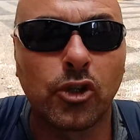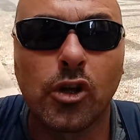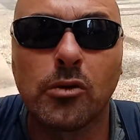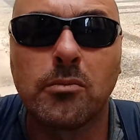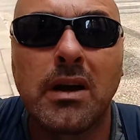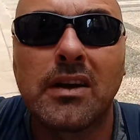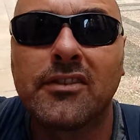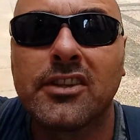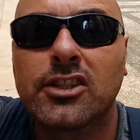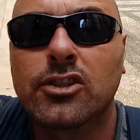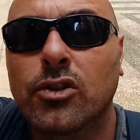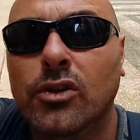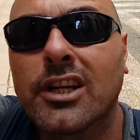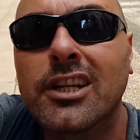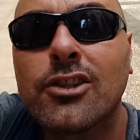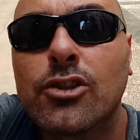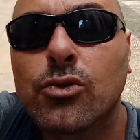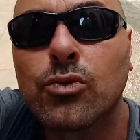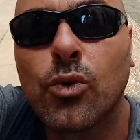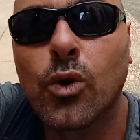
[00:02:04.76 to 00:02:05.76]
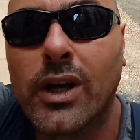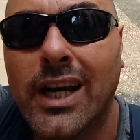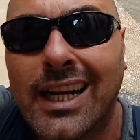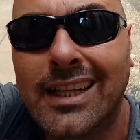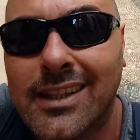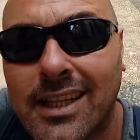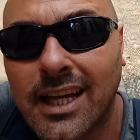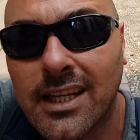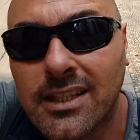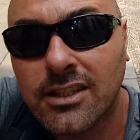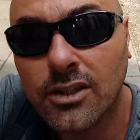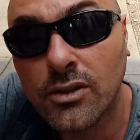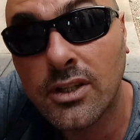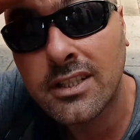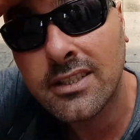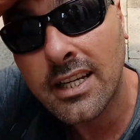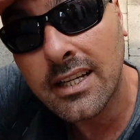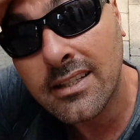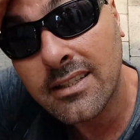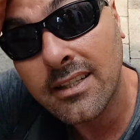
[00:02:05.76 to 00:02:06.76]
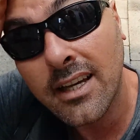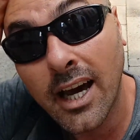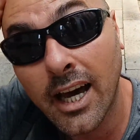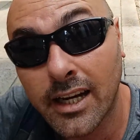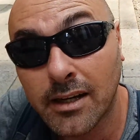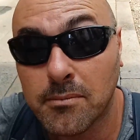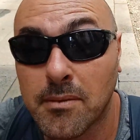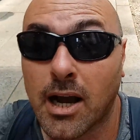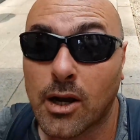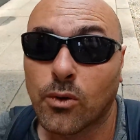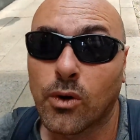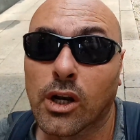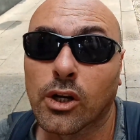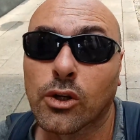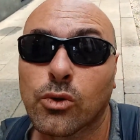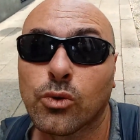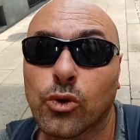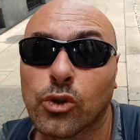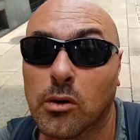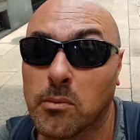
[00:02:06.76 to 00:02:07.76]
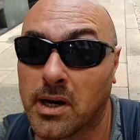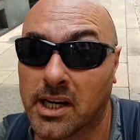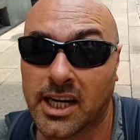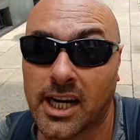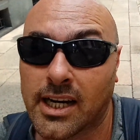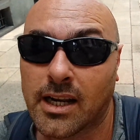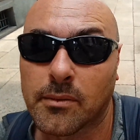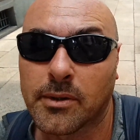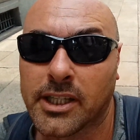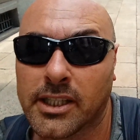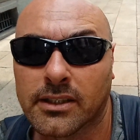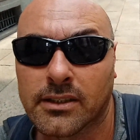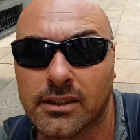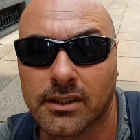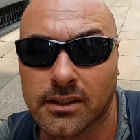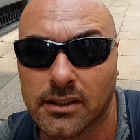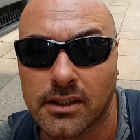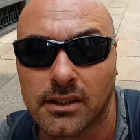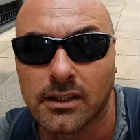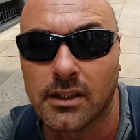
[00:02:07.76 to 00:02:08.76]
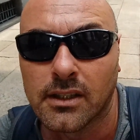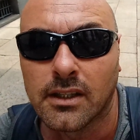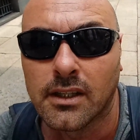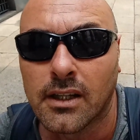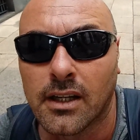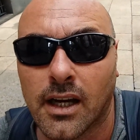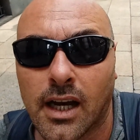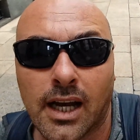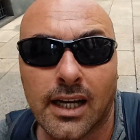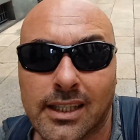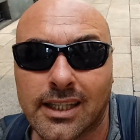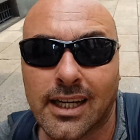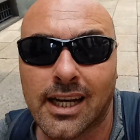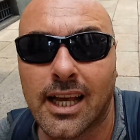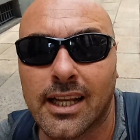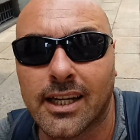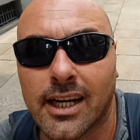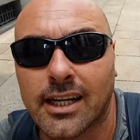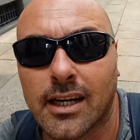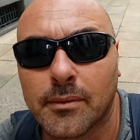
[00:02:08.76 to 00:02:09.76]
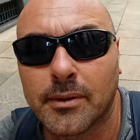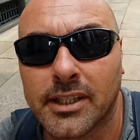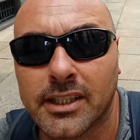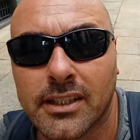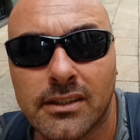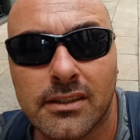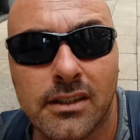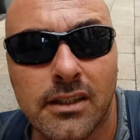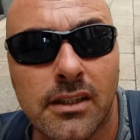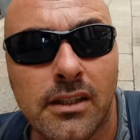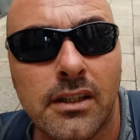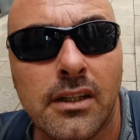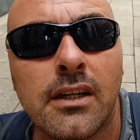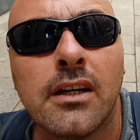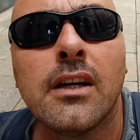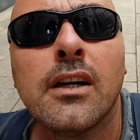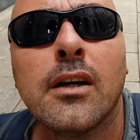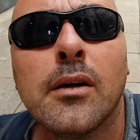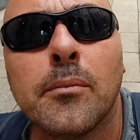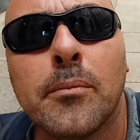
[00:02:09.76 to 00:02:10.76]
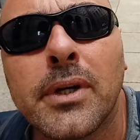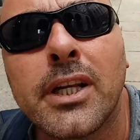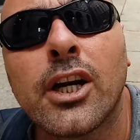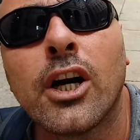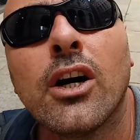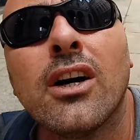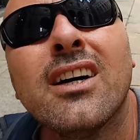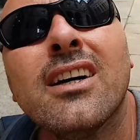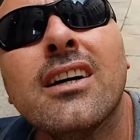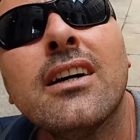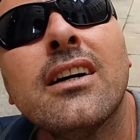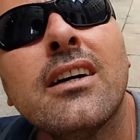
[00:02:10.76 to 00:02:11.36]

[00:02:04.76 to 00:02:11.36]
non ho mai visto nessuno grattarsi le zanzare, ma qualcuno, ma raramente, anche là raramente, però,